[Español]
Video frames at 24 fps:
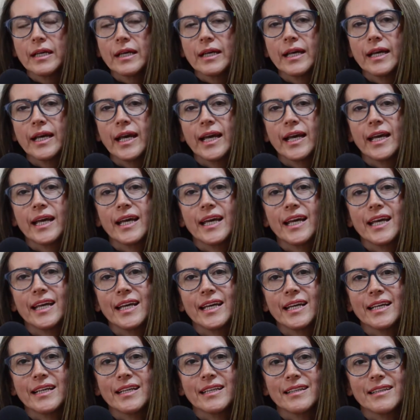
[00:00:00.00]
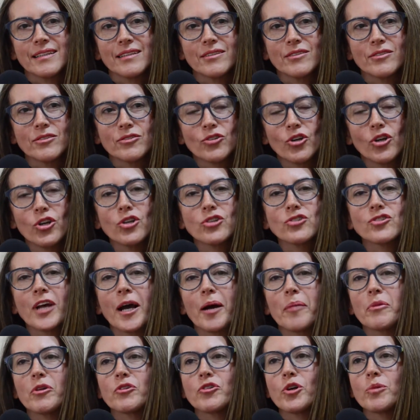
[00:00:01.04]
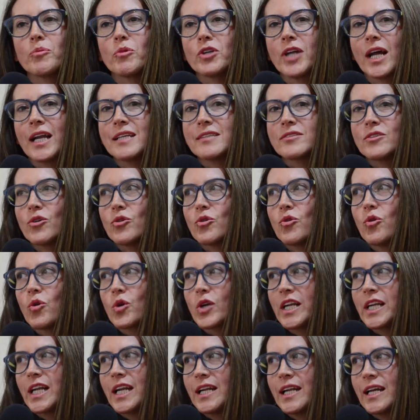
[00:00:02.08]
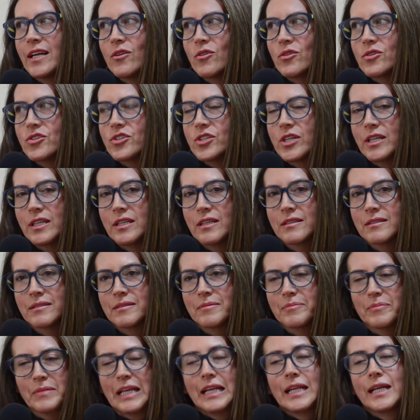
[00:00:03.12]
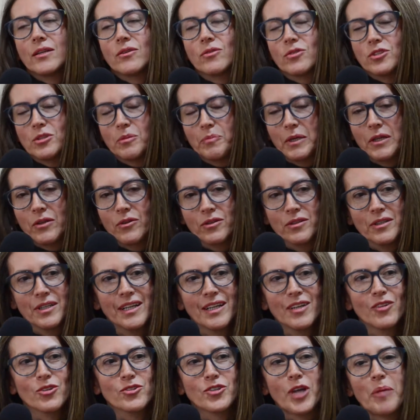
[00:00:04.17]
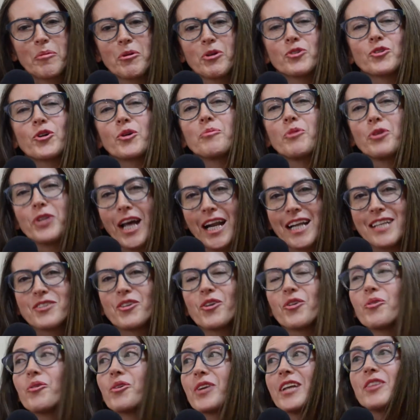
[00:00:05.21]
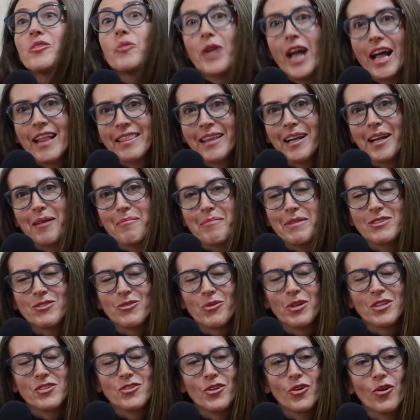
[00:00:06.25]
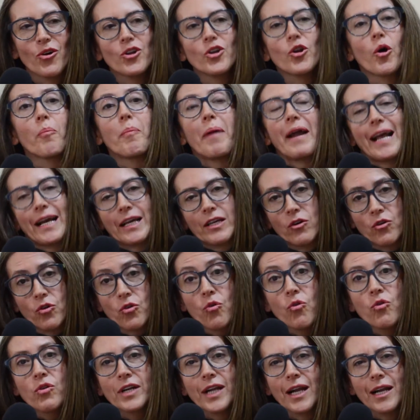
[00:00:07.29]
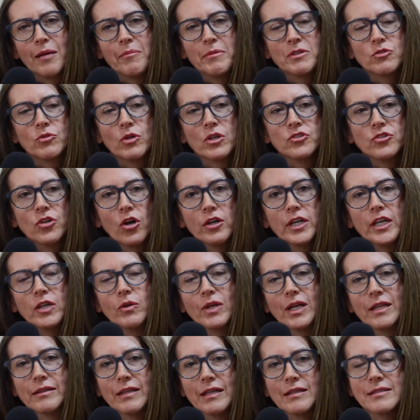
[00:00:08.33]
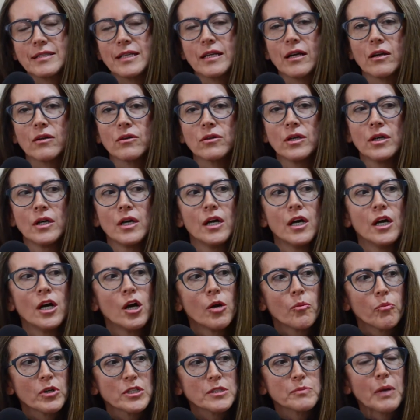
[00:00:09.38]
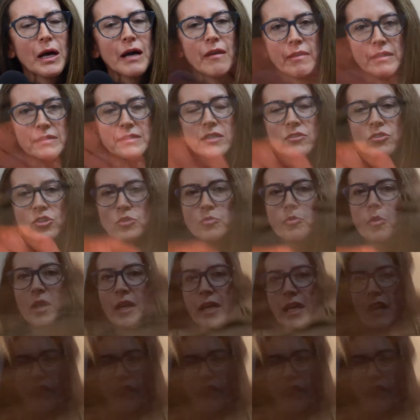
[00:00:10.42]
Eh, todos los cambios hormonales que ocurren en la noche, en la noche, perdón, los cambios hormonales que ocurren durante la menstruación o para que ocurra la menstruación y durante el ciclo, pues a veces nos pueden